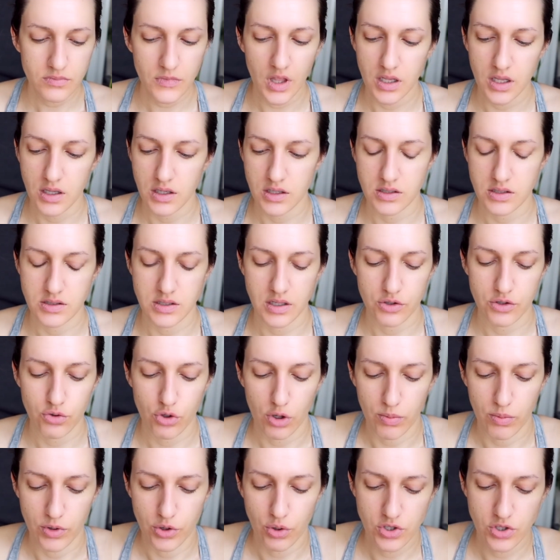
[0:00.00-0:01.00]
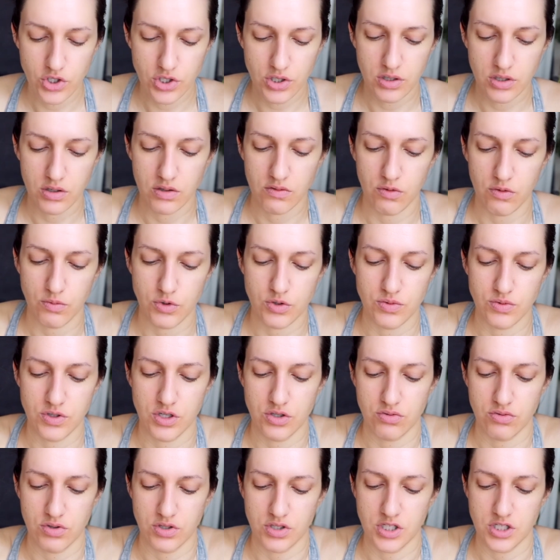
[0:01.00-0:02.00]
а, золотой ободочек, в общем,
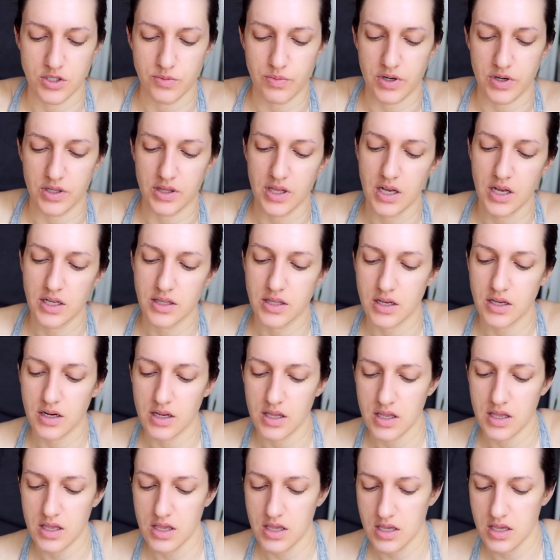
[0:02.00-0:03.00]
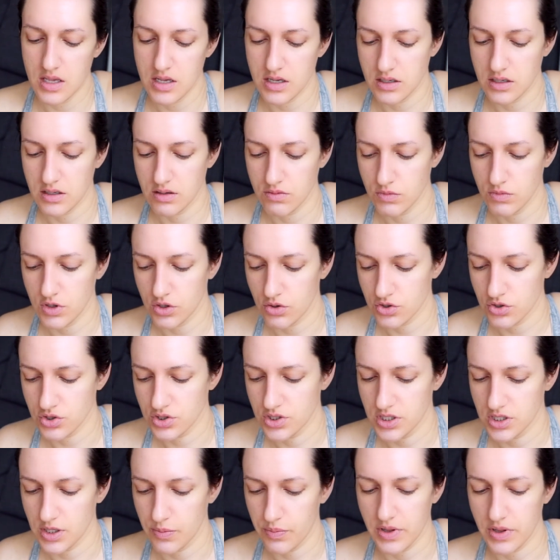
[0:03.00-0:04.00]
здесь у нас есть протектор, и у меня тоже
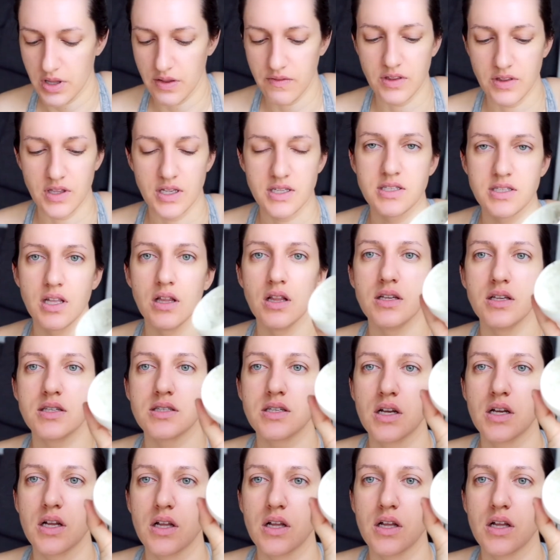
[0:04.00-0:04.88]
где-то половина осталась,